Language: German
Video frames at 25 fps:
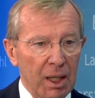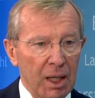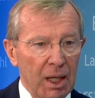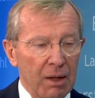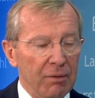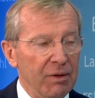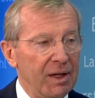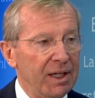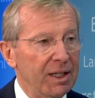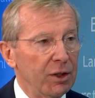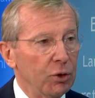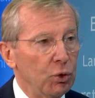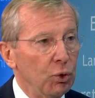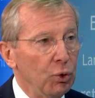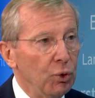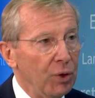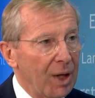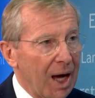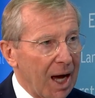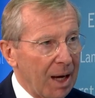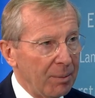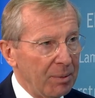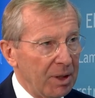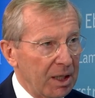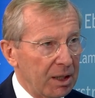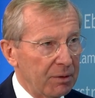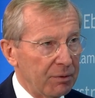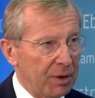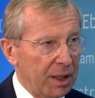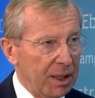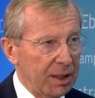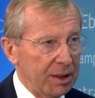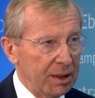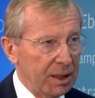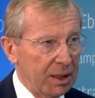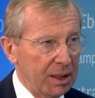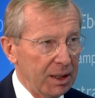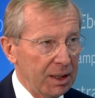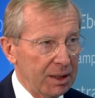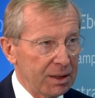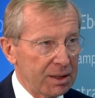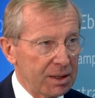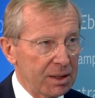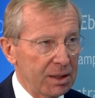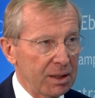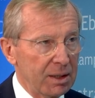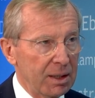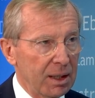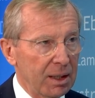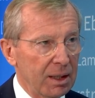welche Dynamik war in den
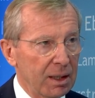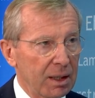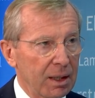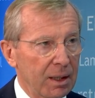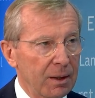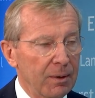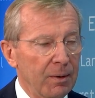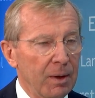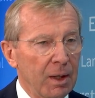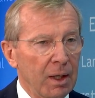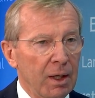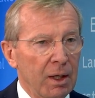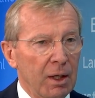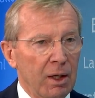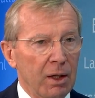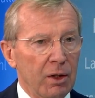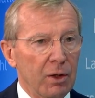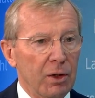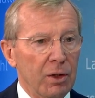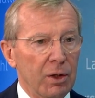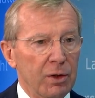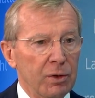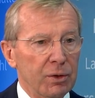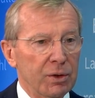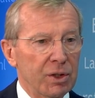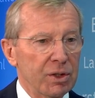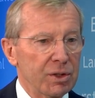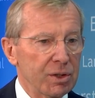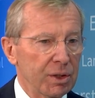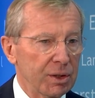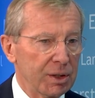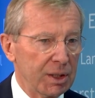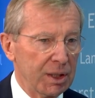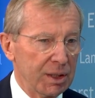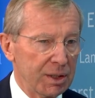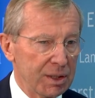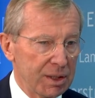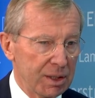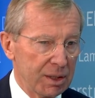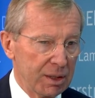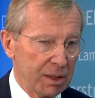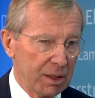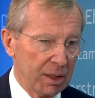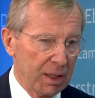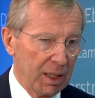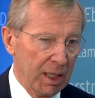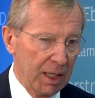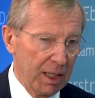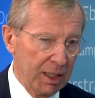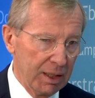letzten Tagen. Äh, das hat jetzt
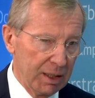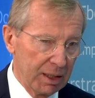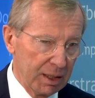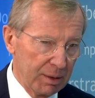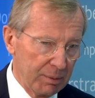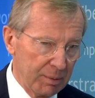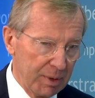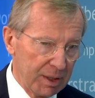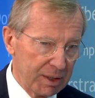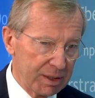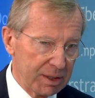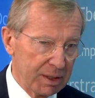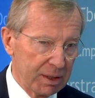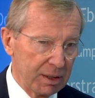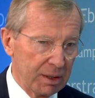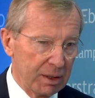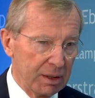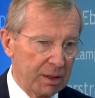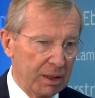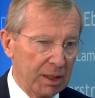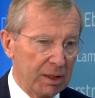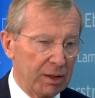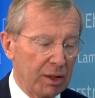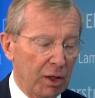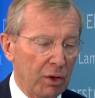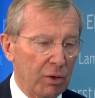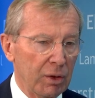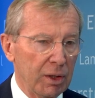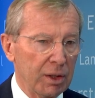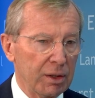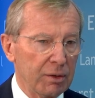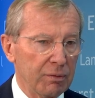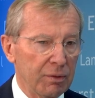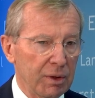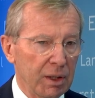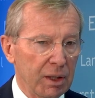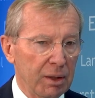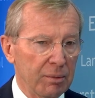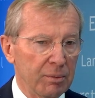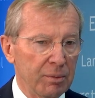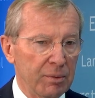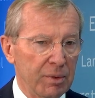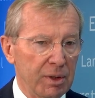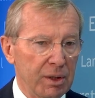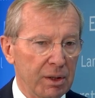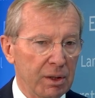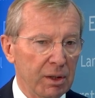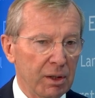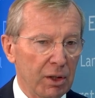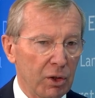äh, einigermaßen gedauert. Wir haben
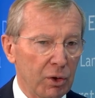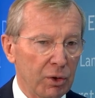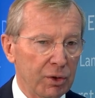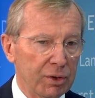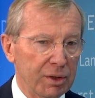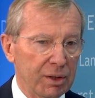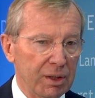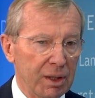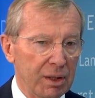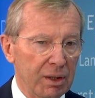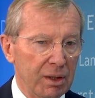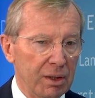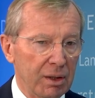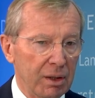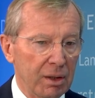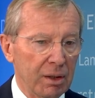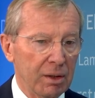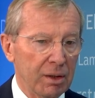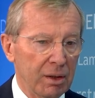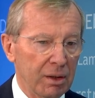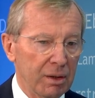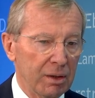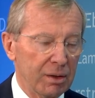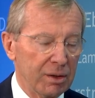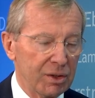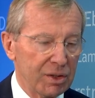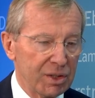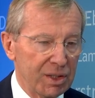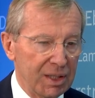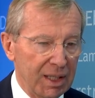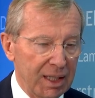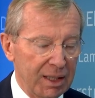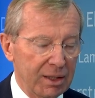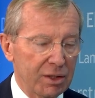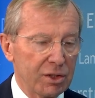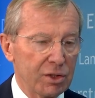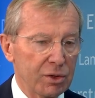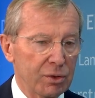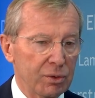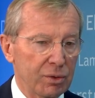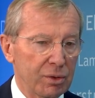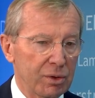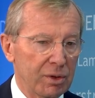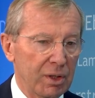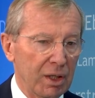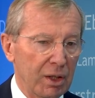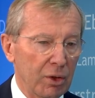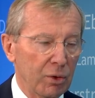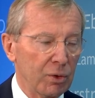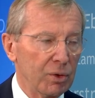hier auch den, das Netz
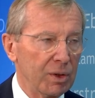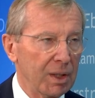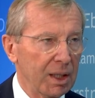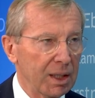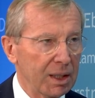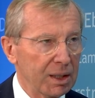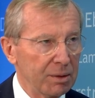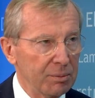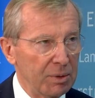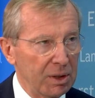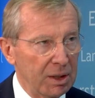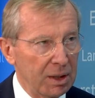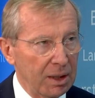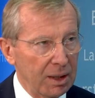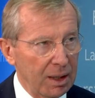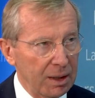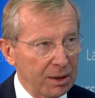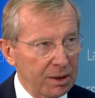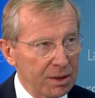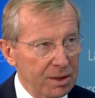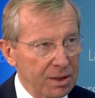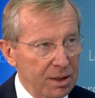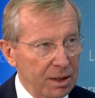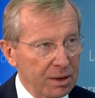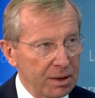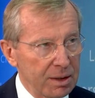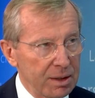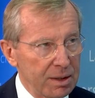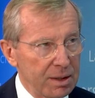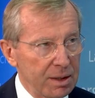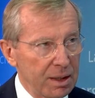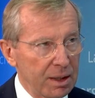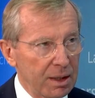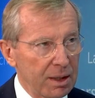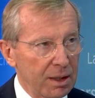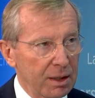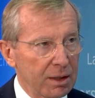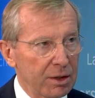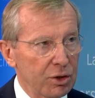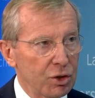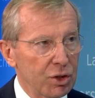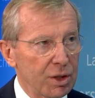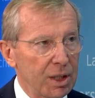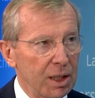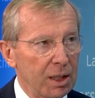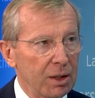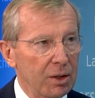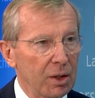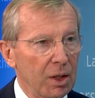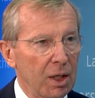und den Kontakt mit der Landesstatistik
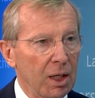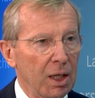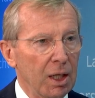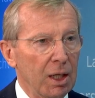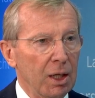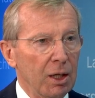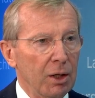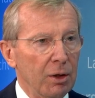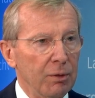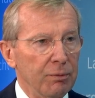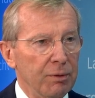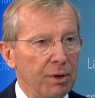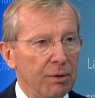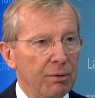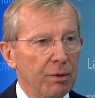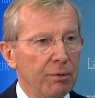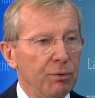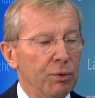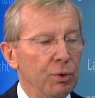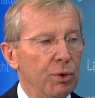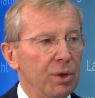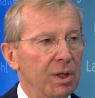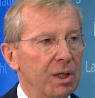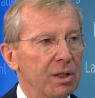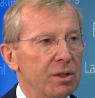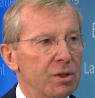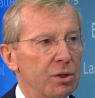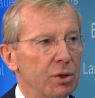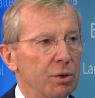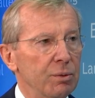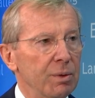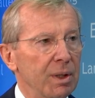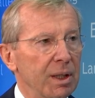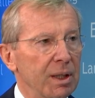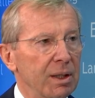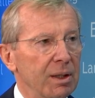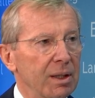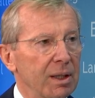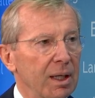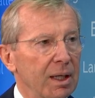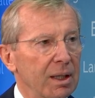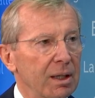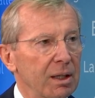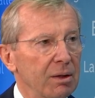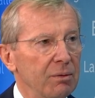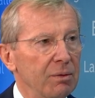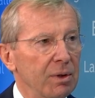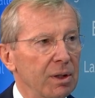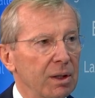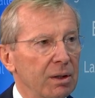hergestellt und wir verfügen jetzt über ein
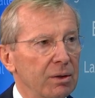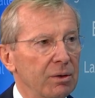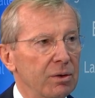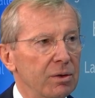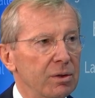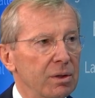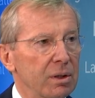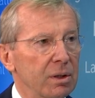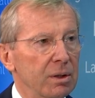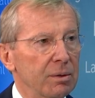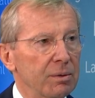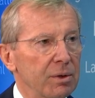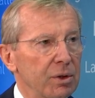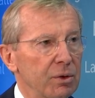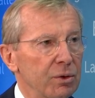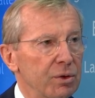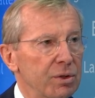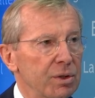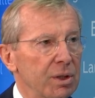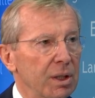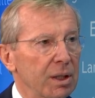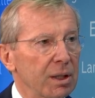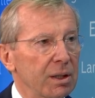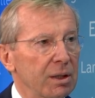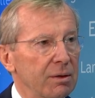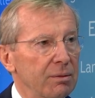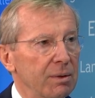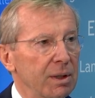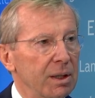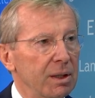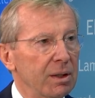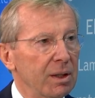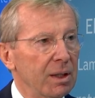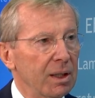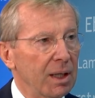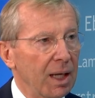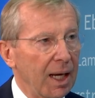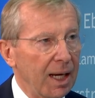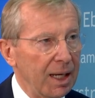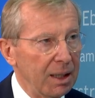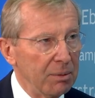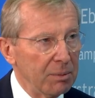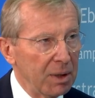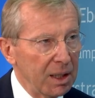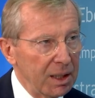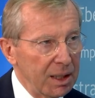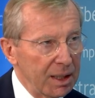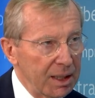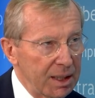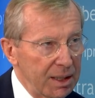Datenwerk, das, glaube ich, österreichweit
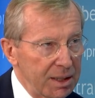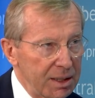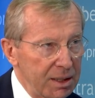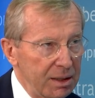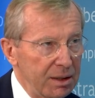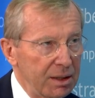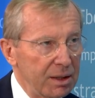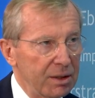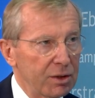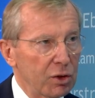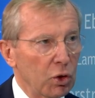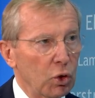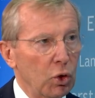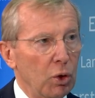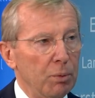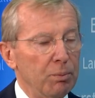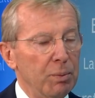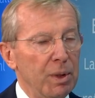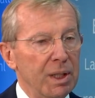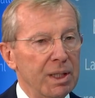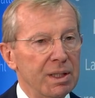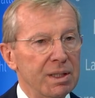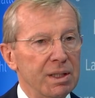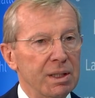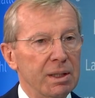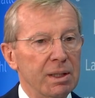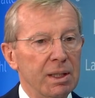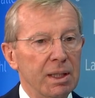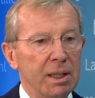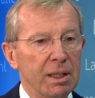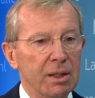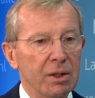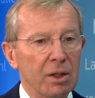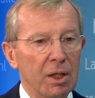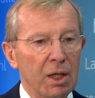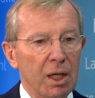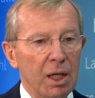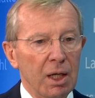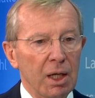einmalig ist in dieser Komplexität.